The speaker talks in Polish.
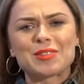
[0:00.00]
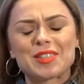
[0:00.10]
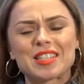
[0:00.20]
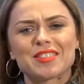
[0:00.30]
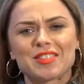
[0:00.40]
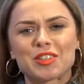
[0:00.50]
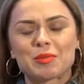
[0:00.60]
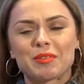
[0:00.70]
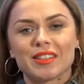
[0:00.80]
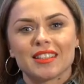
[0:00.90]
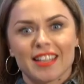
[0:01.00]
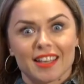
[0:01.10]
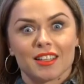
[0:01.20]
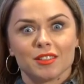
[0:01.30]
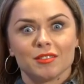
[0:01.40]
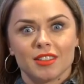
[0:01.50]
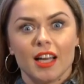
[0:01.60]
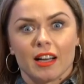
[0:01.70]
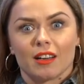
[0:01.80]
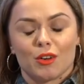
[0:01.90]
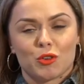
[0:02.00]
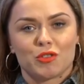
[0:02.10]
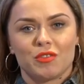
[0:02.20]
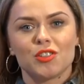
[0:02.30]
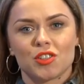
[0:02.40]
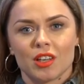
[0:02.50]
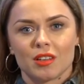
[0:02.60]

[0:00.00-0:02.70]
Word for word: ludzi zazwyczaj odpowiada tak. Tak, oczywiście.